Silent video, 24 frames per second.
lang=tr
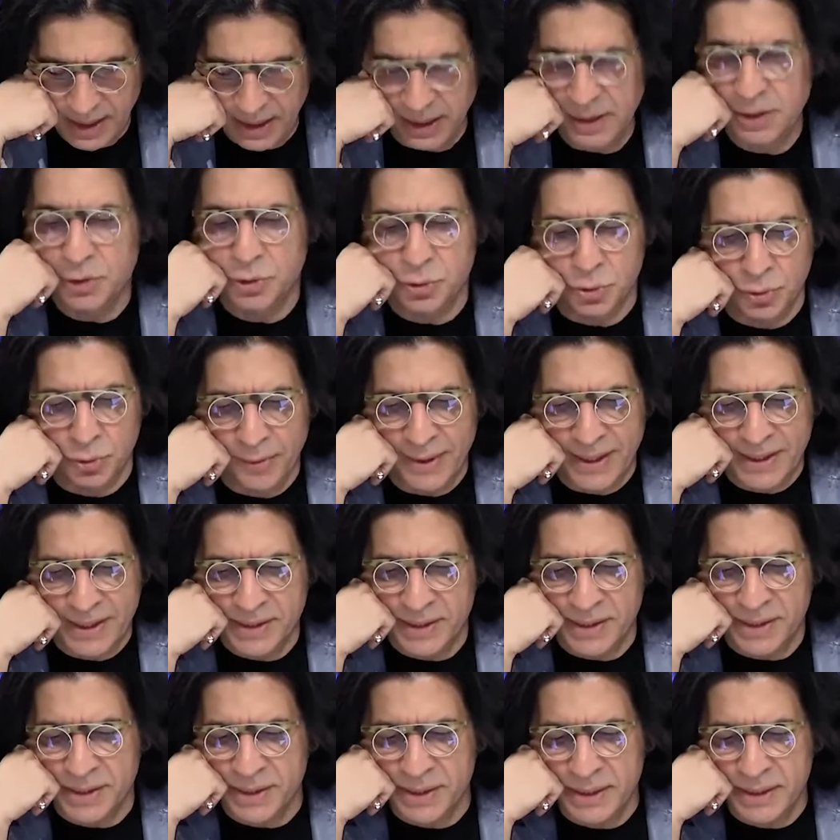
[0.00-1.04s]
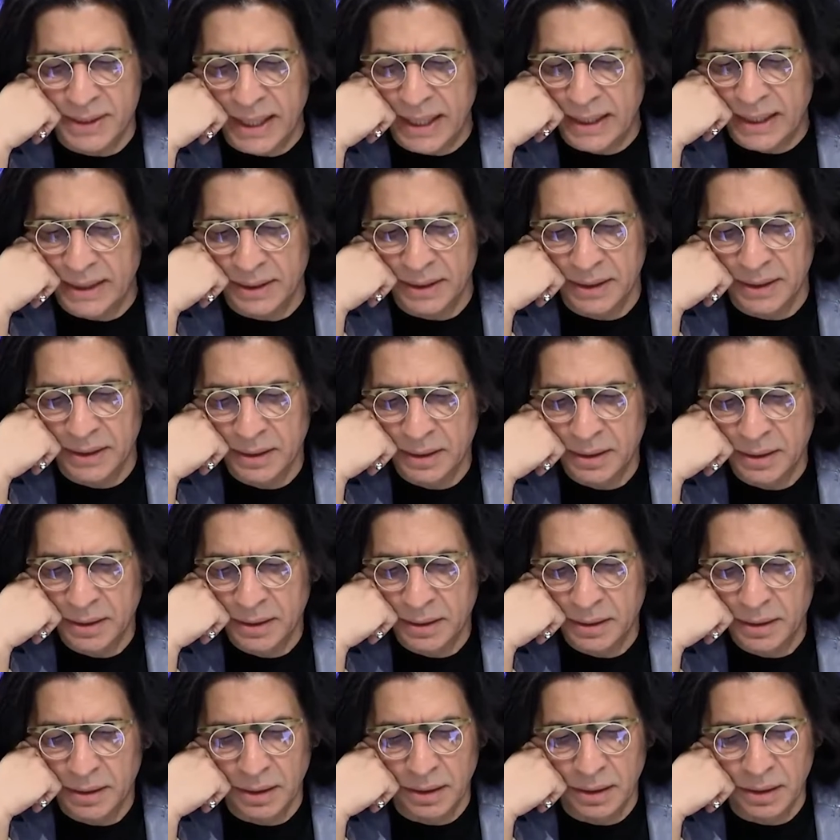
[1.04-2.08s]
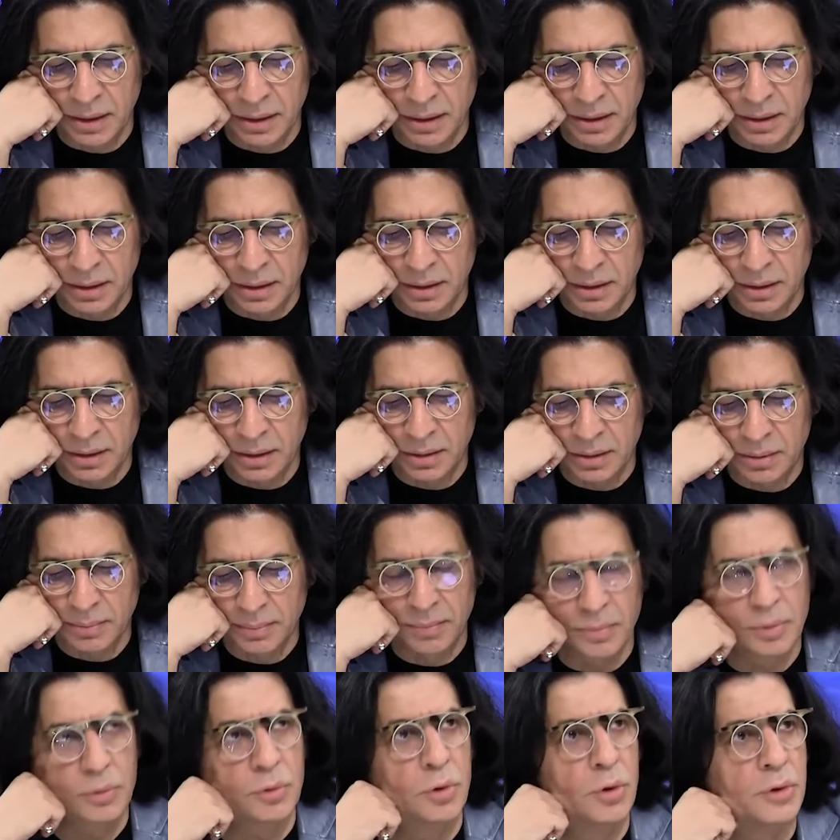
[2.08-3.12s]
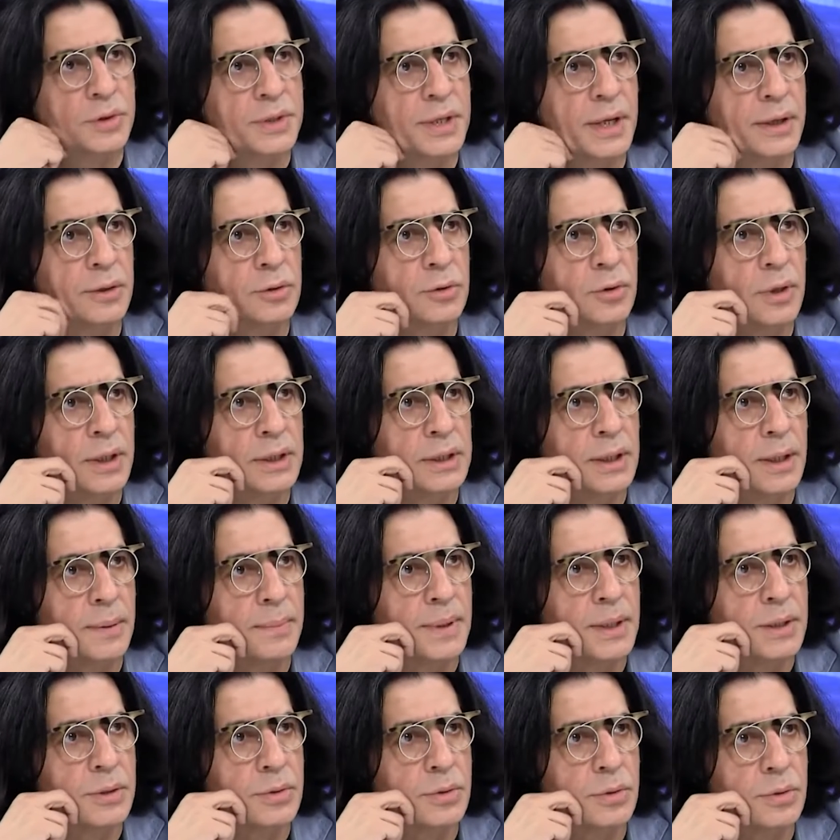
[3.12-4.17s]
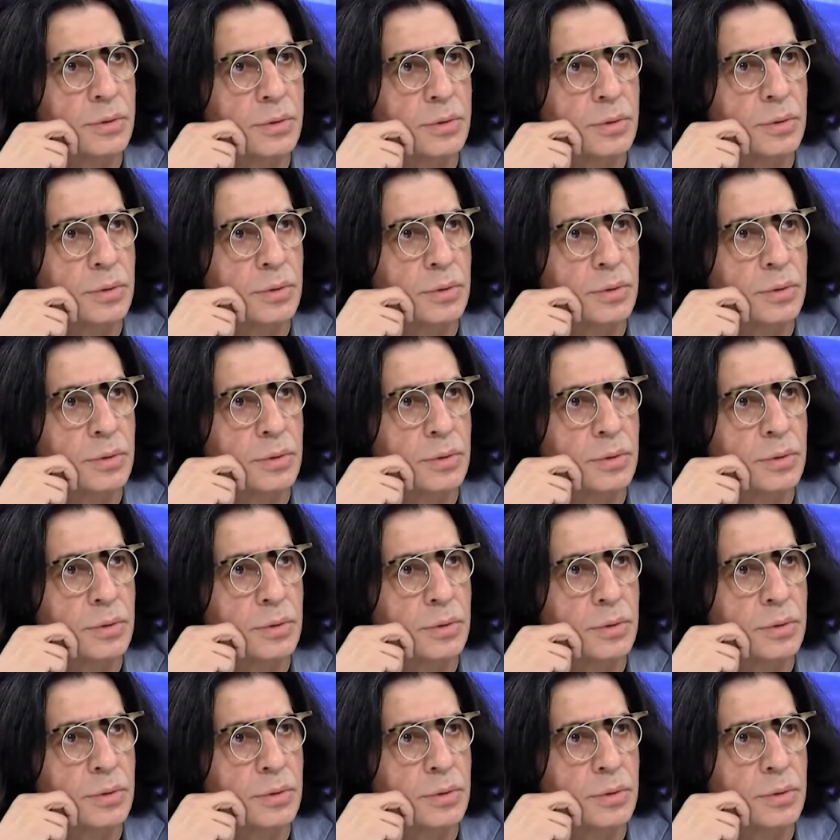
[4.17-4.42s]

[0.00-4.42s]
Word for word: Haliç Üniversitesi'nden e, konservatuvardan mezunsunuz.